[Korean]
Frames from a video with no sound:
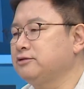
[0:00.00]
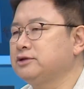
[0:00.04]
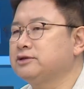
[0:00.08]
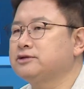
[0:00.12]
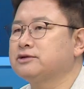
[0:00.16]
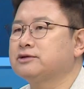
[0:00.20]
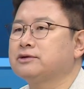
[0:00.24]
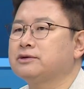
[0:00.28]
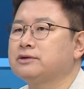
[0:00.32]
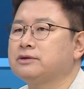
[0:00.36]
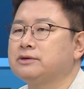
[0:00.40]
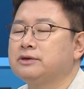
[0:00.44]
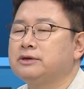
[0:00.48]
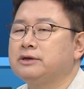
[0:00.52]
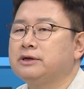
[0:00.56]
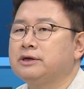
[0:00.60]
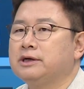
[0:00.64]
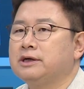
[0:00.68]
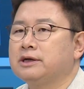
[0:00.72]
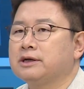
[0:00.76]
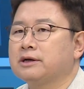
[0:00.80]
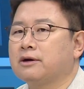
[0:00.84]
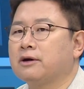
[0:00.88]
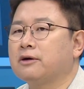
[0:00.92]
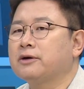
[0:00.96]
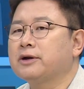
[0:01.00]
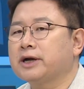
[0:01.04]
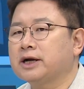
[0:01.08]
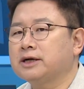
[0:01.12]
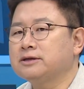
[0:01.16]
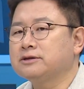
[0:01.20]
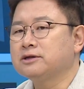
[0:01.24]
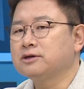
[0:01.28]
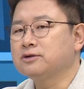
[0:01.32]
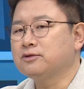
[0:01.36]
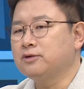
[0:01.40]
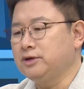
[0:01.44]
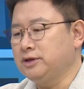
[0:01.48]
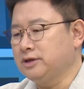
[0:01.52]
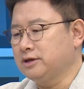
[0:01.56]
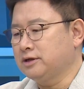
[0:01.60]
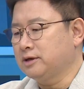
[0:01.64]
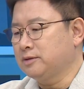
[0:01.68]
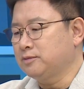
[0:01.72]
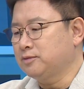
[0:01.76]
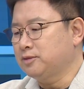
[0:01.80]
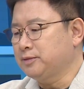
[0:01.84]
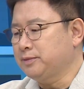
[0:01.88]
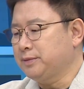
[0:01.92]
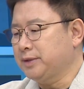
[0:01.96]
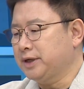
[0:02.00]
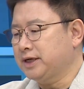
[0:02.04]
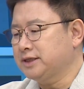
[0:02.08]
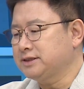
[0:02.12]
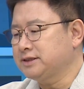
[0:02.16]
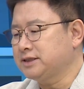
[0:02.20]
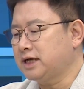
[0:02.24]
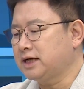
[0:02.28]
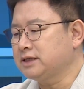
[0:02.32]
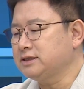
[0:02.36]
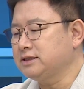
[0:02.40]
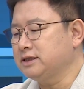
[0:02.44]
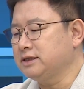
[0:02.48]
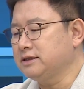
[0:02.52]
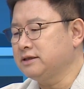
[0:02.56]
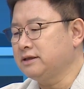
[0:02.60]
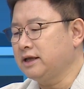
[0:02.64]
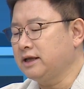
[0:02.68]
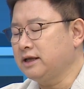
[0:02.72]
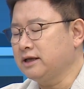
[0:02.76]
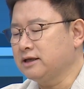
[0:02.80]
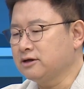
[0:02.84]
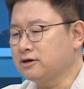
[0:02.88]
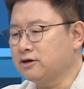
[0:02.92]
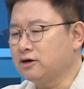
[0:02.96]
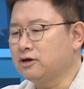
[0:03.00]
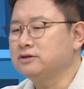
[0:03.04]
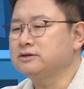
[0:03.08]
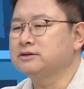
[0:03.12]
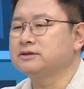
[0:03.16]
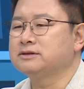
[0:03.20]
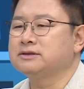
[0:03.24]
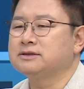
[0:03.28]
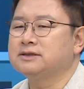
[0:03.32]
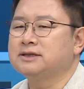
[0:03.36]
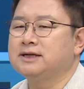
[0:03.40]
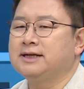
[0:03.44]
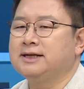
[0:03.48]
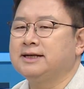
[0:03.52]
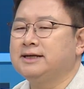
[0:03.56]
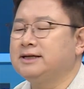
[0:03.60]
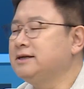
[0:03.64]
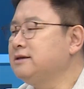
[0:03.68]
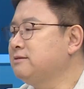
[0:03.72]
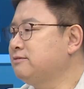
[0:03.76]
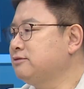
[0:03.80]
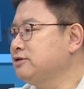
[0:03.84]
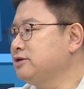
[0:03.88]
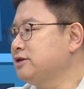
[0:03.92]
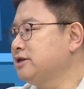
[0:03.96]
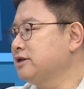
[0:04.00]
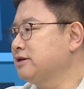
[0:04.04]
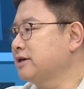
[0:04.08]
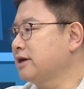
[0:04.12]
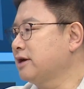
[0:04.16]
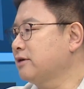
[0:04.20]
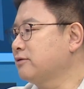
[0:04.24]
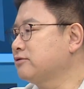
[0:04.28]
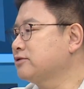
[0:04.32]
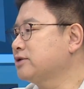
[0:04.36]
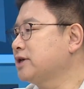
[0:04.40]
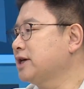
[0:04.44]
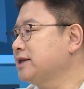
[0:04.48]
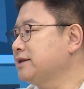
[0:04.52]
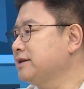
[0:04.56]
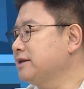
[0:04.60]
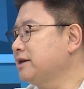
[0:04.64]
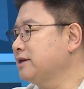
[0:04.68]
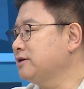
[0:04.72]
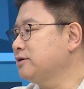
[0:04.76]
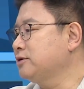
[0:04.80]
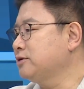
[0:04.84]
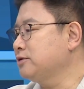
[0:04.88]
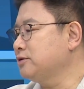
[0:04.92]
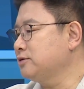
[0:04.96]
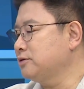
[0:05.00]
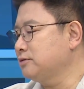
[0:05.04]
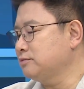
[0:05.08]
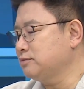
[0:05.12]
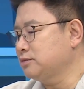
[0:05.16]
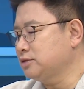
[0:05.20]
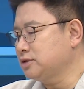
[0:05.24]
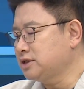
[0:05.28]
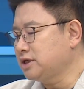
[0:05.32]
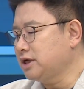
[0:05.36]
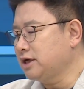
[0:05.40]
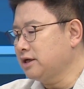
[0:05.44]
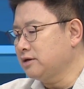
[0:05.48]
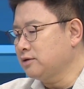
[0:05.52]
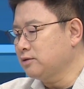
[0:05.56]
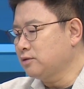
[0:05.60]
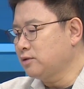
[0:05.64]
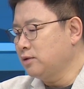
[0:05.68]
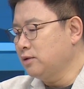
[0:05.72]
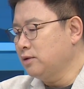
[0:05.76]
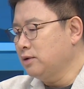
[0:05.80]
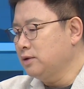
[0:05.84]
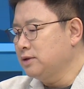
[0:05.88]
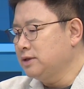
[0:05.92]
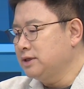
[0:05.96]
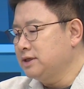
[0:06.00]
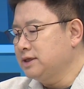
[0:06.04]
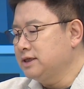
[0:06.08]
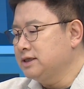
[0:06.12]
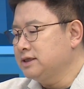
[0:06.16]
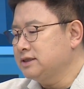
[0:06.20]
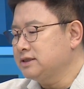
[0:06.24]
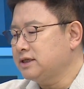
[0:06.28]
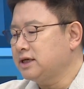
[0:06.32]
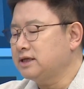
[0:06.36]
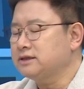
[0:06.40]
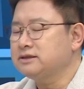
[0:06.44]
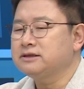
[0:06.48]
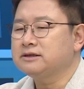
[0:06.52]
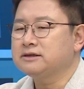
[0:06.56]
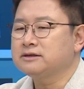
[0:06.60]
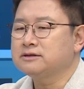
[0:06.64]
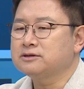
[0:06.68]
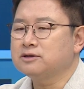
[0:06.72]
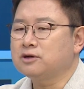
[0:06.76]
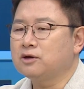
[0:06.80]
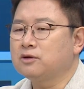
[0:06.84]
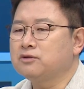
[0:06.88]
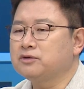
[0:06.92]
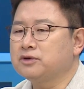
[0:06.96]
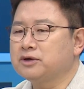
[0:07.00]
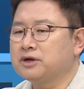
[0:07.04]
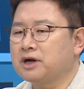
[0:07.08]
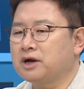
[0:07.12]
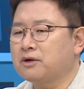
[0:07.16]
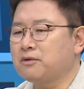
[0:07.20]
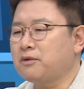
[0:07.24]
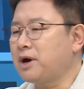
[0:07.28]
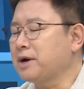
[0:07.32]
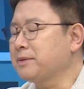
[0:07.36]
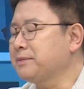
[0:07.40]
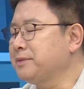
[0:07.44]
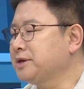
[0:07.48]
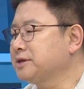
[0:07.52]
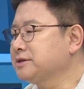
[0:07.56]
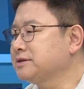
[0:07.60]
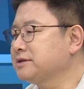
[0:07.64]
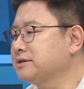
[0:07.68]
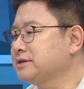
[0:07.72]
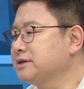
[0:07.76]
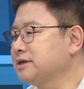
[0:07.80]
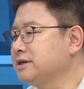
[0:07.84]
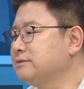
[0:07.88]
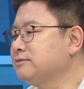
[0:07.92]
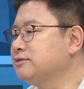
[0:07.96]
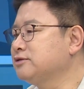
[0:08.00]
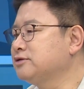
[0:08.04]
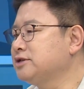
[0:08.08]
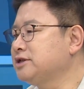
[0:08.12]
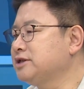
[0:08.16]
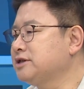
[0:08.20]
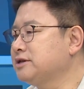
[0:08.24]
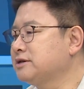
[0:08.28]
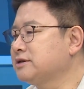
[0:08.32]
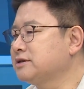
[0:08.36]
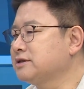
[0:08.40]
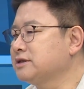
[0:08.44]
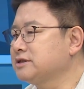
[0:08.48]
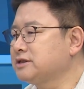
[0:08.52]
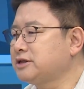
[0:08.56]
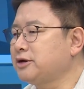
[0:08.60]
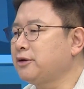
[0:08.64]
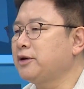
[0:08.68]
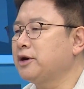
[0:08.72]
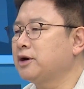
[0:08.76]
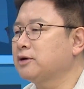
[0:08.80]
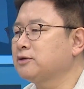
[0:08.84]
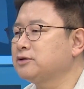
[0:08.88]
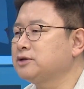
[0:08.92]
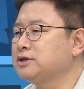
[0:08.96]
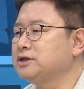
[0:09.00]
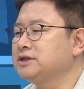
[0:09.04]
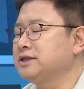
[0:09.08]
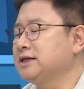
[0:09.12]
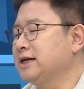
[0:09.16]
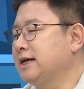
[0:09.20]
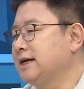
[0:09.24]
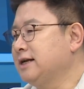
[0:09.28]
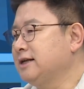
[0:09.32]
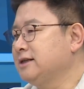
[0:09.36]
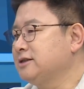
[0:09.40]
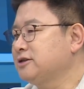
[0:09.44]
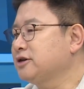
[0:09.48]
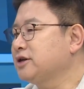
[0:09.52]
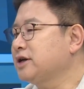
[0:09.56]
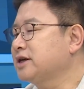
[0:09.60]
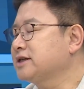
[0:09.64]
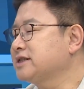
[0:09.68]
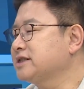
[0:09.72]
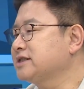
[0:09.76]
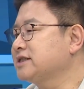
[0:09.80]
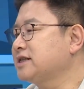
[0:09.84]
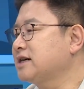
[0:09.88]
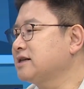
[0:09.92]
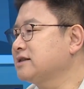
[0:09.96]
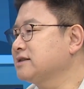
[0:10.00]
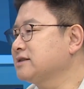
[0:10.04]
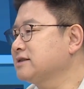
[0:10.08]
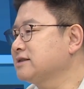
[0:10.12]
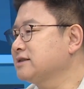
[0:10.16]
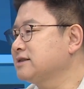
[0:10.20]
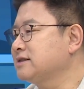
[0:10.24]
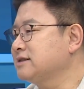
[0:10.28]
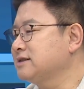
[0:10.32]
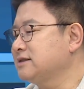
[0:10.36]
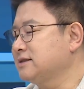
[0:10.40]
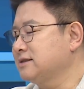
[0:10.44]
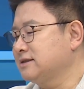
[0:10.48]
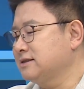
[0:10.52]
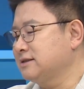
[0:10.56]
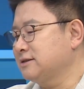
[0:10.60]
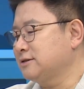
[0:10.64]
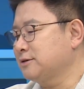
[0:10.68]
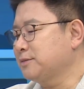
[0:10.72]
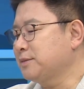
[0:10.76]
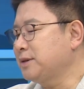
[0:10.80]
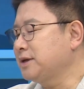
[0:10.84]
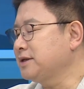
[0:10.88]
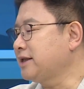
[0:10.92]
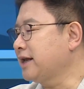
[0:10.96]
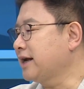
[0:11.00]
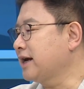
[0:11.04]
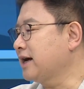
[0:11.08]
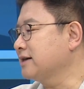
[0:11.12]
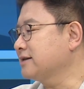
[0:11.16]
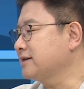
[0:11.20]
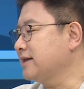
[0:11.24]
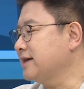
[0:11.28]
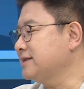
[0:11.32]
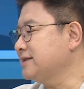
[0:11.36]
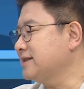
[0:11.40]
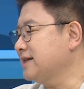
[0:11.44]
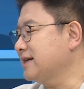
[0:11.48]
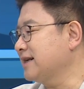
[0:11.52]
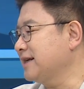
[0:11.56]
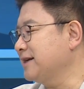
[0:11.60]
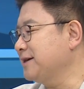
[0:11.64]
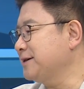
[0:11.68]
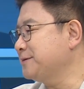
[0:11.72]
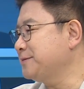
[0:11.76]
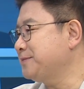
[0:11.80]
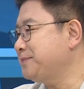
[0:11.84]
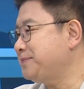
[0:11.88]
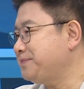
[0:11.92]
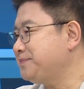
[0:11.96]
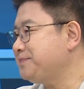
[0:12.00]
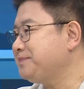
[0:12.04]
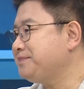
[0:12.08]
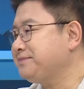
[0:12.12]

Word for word: 위주로 거래가 늘고 있는 건 분명한 사실인데 이건 일부 지역에 국한된 문제이고 네. 사실은 서울이랑 광명 등 일부 지역을 제외하고는 음. 청약 시장 정말 냉각돼 있잖아요. 음.